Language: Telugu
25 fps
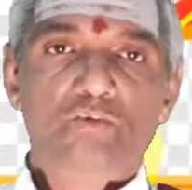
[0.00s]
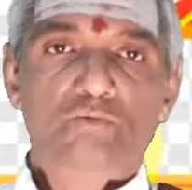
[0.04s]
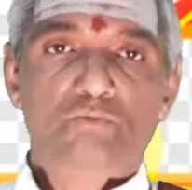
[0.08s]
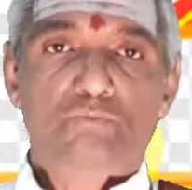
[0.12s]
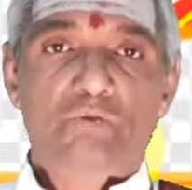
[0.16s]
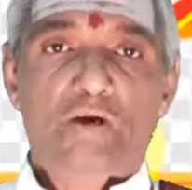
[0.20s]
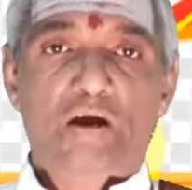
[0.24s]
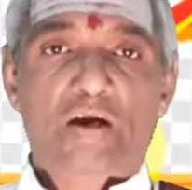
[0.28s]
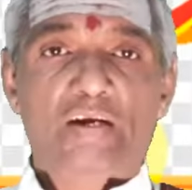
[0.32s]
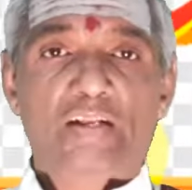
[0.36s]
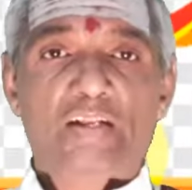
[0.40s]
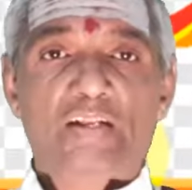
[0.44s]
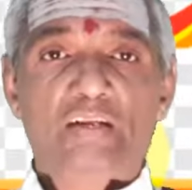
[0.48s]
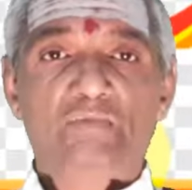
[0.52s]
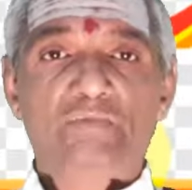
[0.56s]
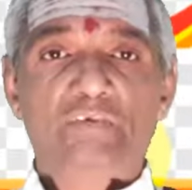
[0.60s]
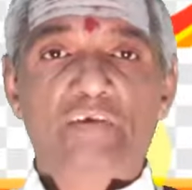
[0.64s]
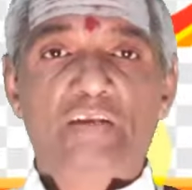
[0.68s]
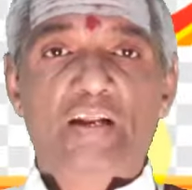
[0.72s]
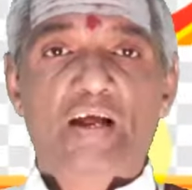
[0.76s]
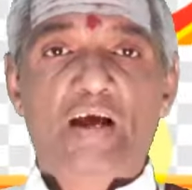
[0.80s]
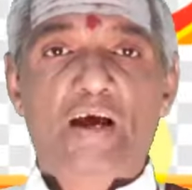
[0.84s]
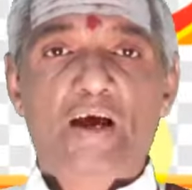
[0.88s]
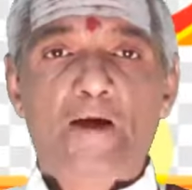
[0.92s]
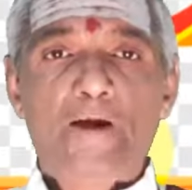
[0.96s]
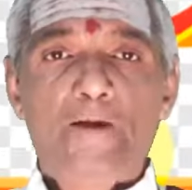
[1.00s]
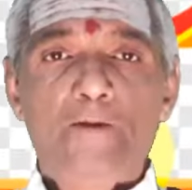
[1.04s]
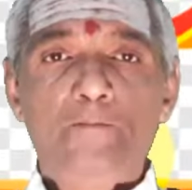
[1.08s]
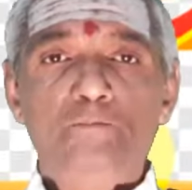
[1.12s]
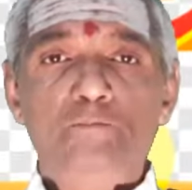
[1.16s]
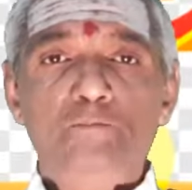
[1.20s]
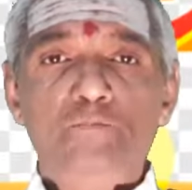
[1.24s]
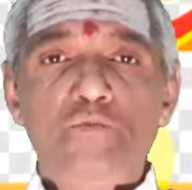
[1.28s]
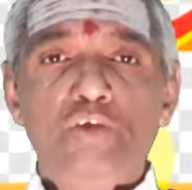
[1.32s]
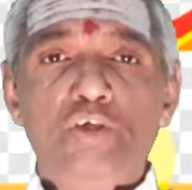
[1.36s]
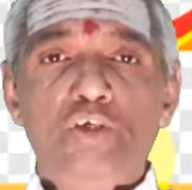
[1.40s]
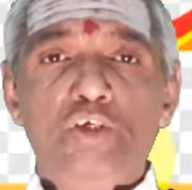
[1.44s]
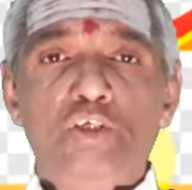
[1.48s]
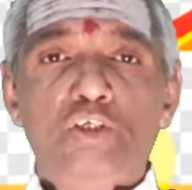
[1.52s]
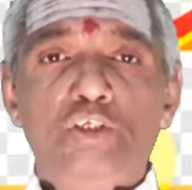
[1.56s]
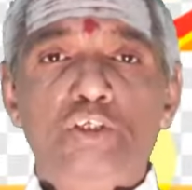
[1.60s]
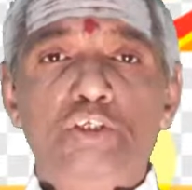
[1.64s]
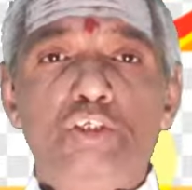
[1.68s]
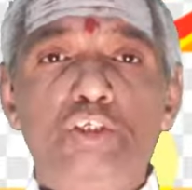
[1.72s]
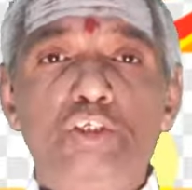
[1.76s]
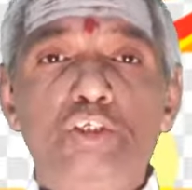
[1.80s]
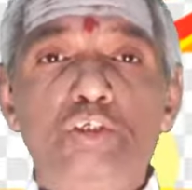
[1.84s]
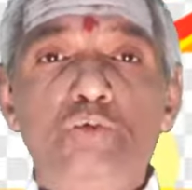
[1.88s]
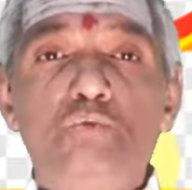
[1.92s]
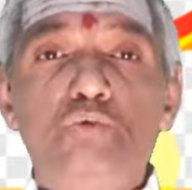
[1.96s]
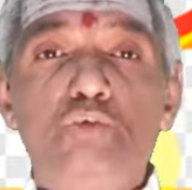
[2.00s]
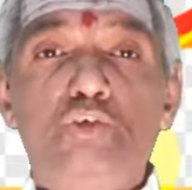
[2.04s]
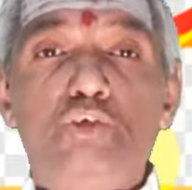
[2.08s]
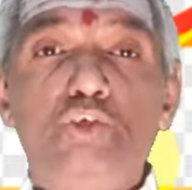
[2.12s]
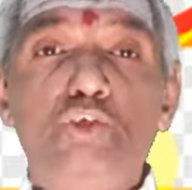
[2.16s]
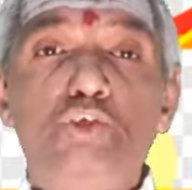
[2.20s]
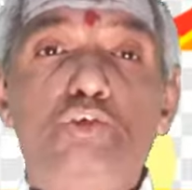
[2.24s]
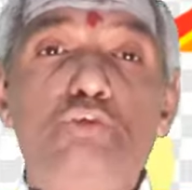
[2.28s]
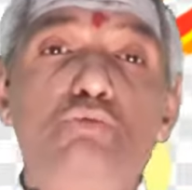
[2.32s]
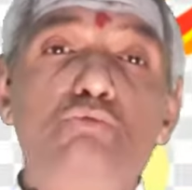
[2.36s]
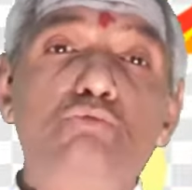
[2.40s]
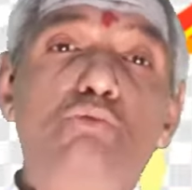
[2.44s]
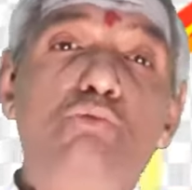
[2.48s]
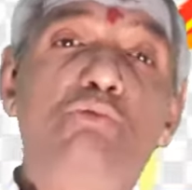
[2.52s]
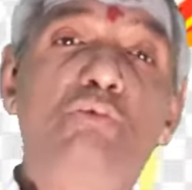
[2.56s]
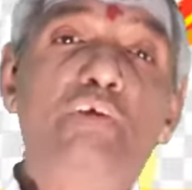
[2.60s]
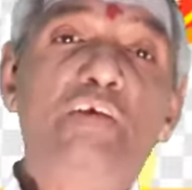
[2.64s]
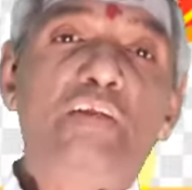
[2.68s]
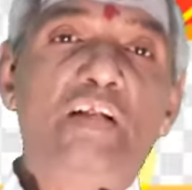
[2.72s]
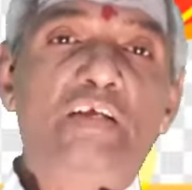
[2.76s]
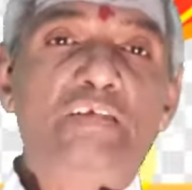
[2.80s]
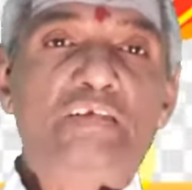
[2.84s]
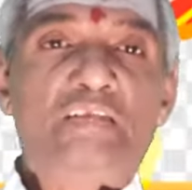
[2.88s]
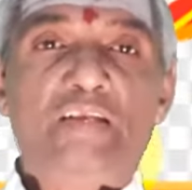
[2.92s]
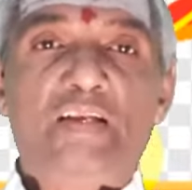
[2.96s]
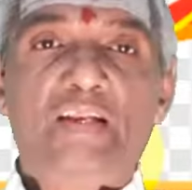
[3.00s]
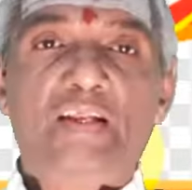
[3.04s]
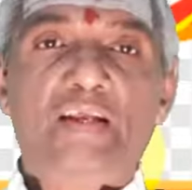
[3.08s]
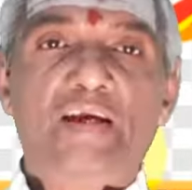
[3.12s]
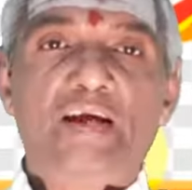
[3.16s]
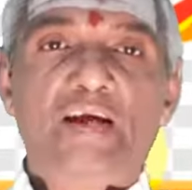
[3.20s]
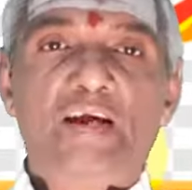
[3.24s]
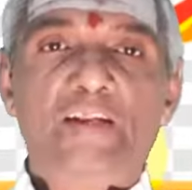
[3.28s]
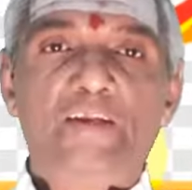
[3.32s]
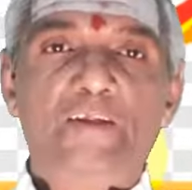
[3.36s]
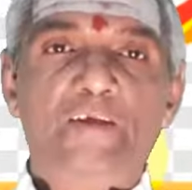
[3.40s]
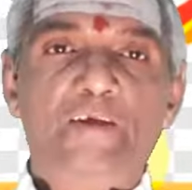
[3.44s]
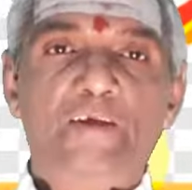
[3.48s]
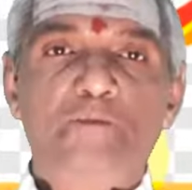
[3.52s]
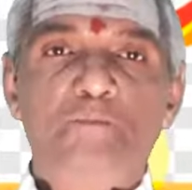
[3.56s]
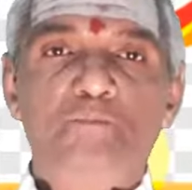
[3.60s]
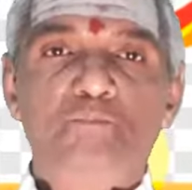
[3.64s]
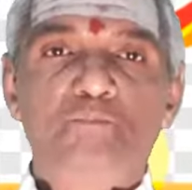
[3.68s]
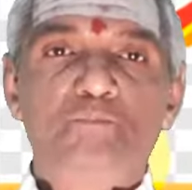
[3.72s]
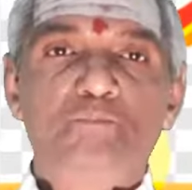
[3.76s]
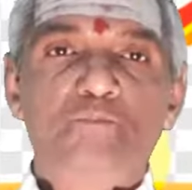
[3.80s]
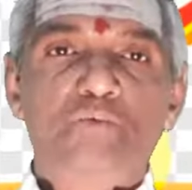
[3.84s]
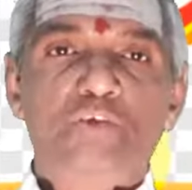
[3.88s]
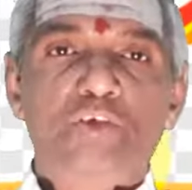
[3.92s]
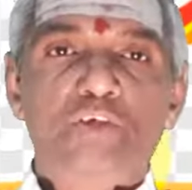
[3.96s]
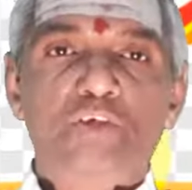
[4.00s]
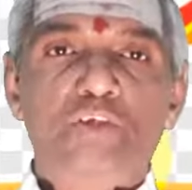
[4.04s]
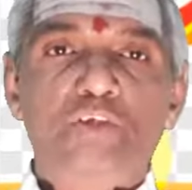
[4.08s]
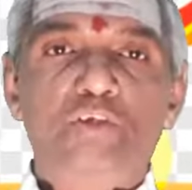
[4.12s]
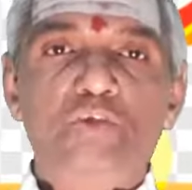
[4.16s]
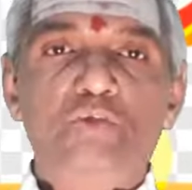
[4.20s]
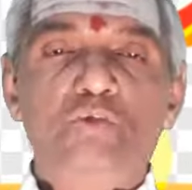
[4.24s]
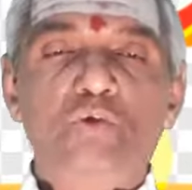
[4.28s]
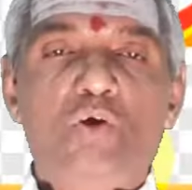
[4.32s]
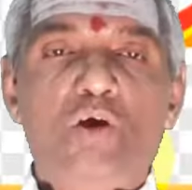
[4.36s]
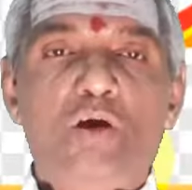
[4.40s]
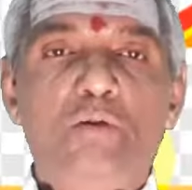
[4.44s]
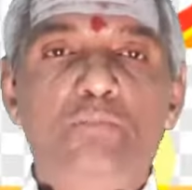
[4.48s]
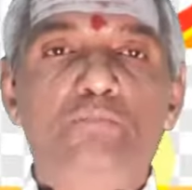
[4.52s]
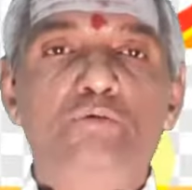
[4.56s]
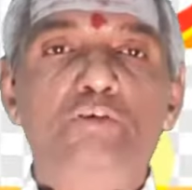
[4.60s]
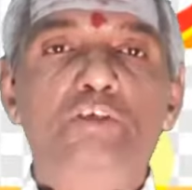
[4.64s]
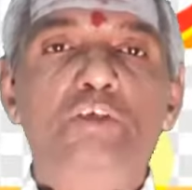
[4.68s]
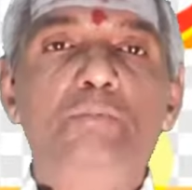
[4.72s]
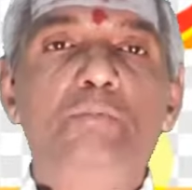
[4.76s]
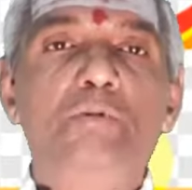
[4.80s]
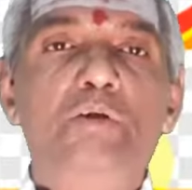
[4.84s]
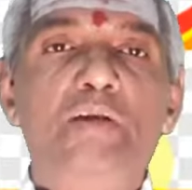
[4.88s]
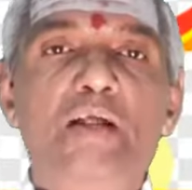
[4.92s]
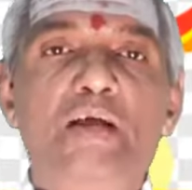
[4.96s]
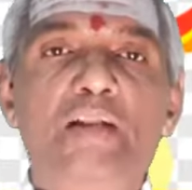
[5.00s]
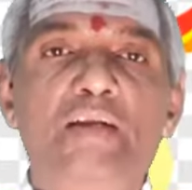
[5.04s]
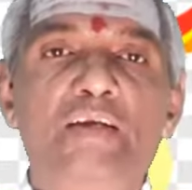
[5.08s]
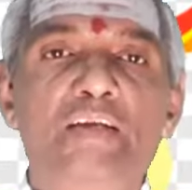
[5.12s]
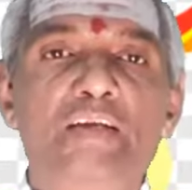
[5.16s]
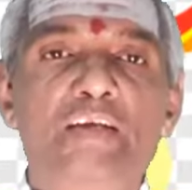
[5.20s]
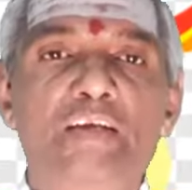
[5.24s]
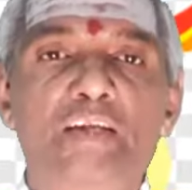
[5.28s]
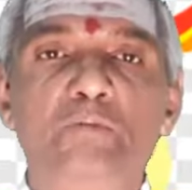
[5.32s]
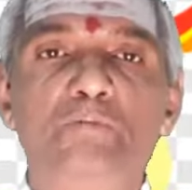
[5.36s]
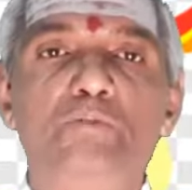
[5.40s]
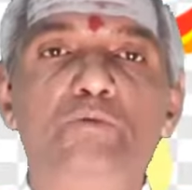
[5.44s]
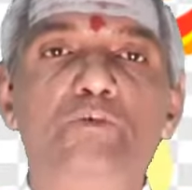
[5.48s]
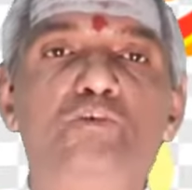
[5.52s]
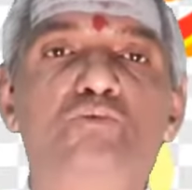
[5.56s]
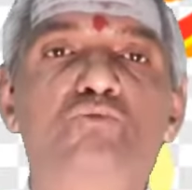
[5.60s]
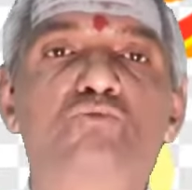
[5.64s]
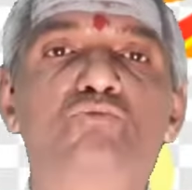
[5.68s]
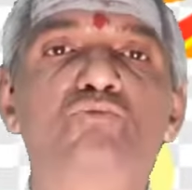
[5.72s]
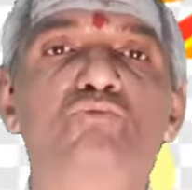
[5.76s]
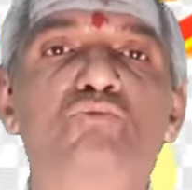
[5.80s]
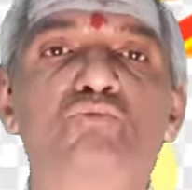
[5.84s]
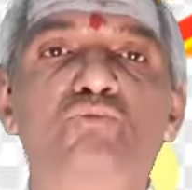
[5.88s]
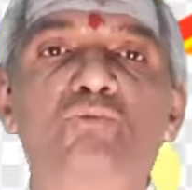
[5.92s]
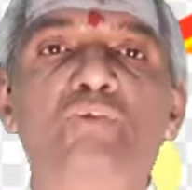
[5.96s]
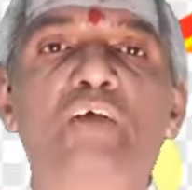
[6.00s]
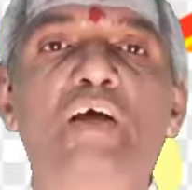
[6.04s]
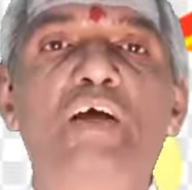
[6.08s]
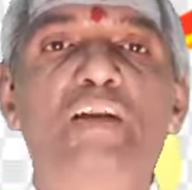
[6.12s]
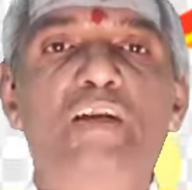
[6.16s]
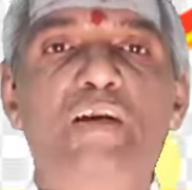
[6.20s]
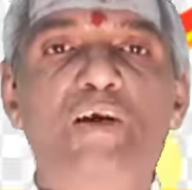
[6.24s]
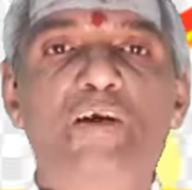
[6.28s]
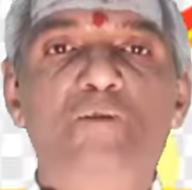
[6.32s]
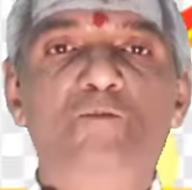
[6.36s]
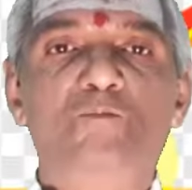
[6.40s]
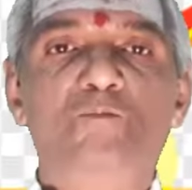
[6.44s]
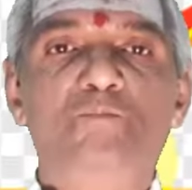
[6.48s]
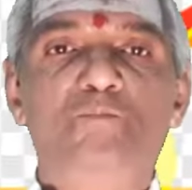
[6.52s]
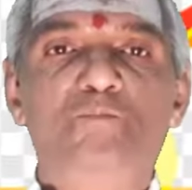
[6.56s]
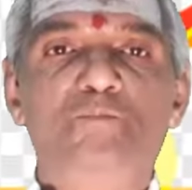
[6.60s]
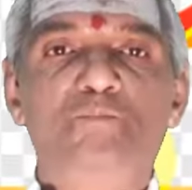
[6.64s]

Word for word: వానరవీరా నీవు శత్రువు అయినా సరే కానీ నీ యొక్క భుజబలాన్ని నేను మెచ్చుకుంటున్నా అన్నాడు